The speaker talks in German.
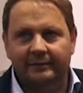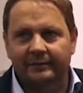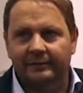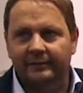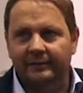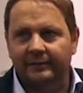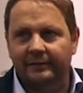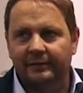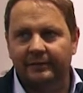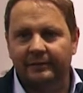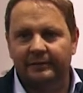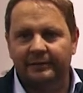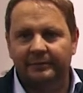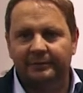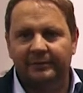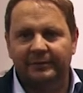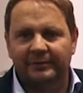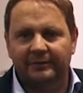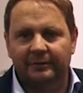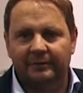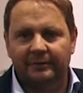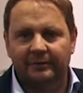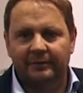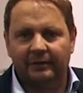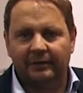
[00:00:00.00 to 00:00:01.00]
sind
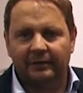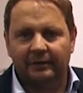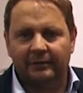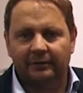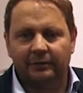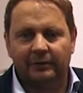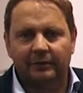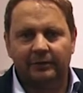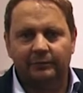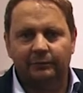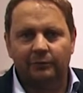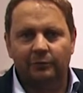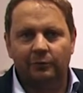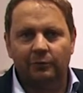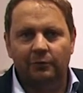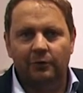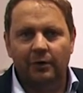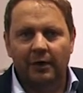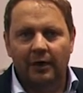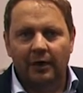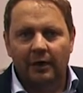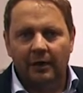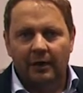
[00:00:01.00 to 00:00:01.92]
insbesondere dort, wo